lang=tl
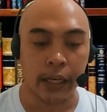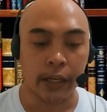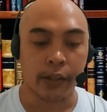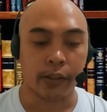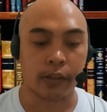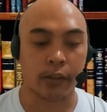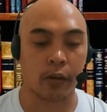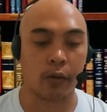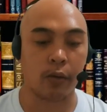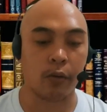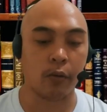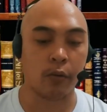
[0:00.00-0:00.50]

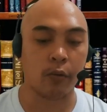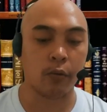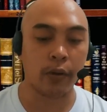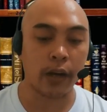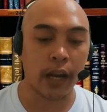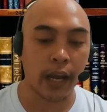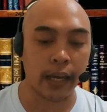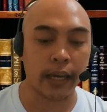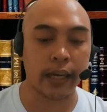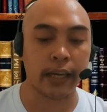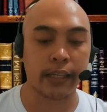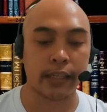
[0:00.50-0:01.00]
So,
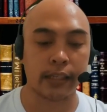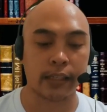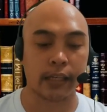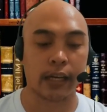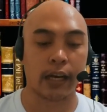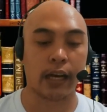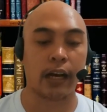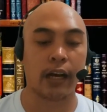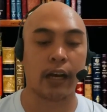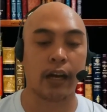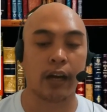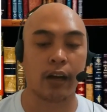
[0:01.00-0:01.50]
una is
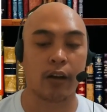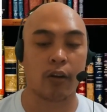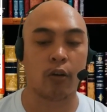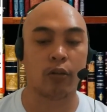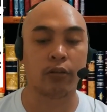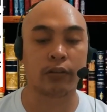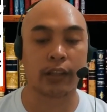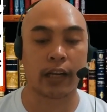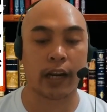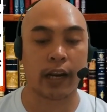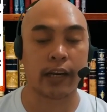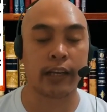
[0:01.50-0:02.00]
uh, ah,
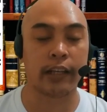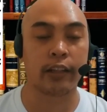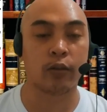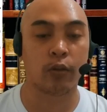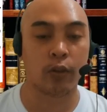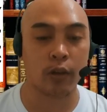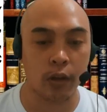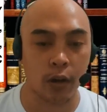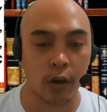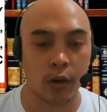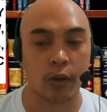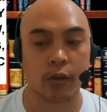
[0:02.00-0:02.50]
contrary to
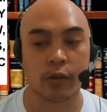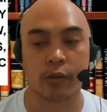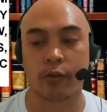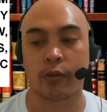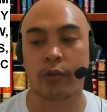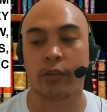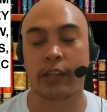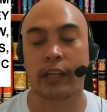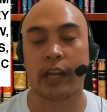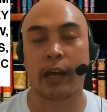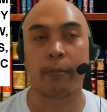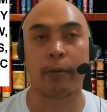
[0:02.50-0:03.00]
law. So,
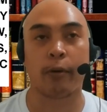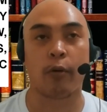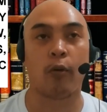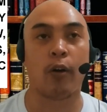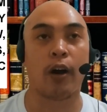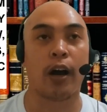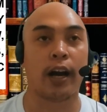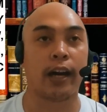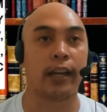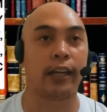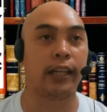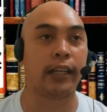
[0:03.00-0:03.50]
sinabi ko
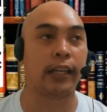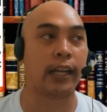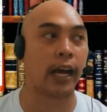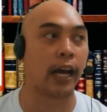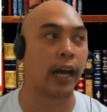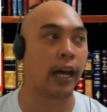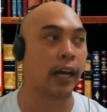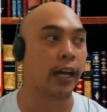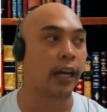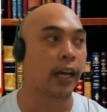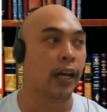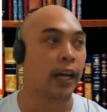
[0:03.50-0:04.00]
nga
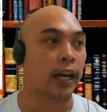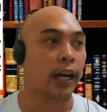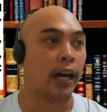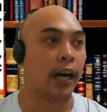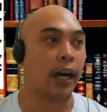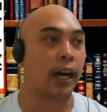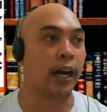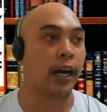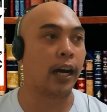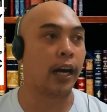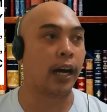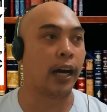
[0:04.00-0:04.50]
kanina,
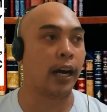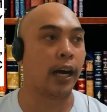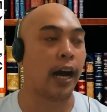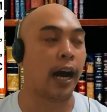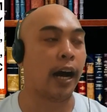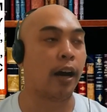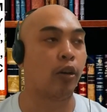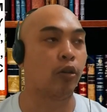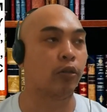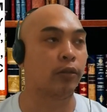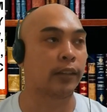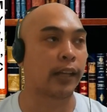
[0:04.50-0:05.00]
uh,
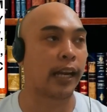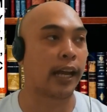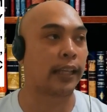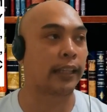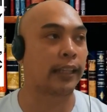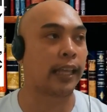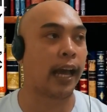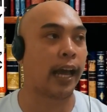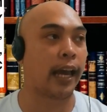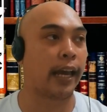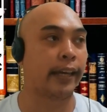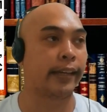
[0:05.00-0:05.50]
ang
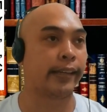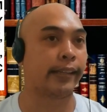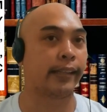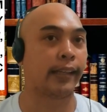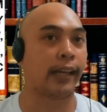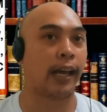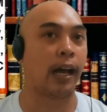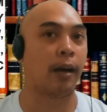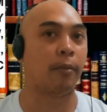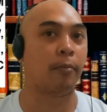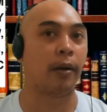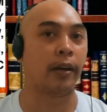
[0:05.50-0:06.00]
kontrata is
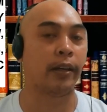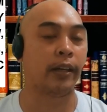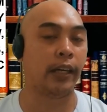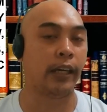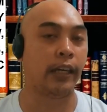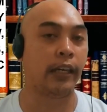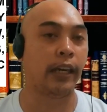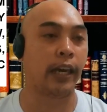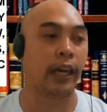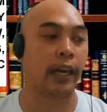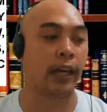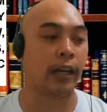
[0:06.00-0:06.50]
ang
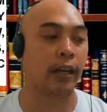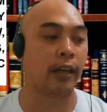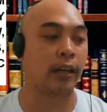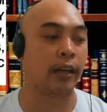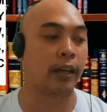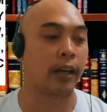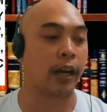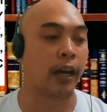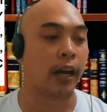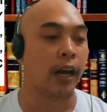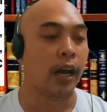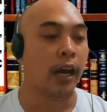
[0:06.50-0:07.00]
magiging,
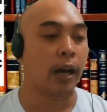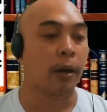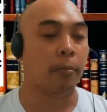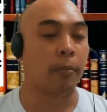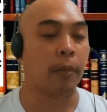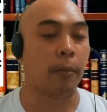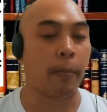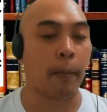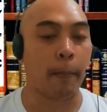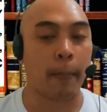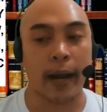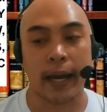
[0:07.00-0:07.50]
uh,
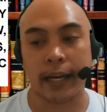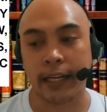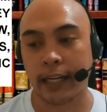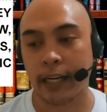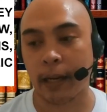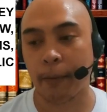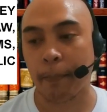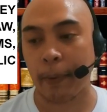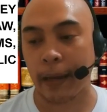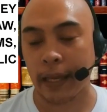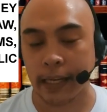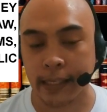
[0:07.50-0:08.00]
babayad ka
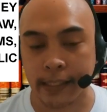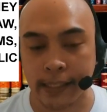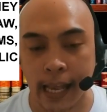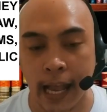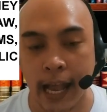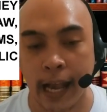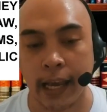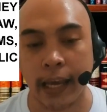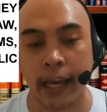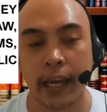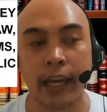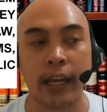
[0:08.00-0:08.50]
ng pera sa
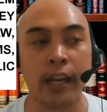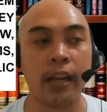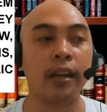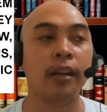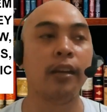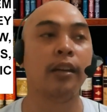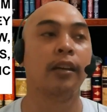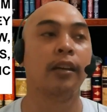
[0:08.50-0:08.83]
akin,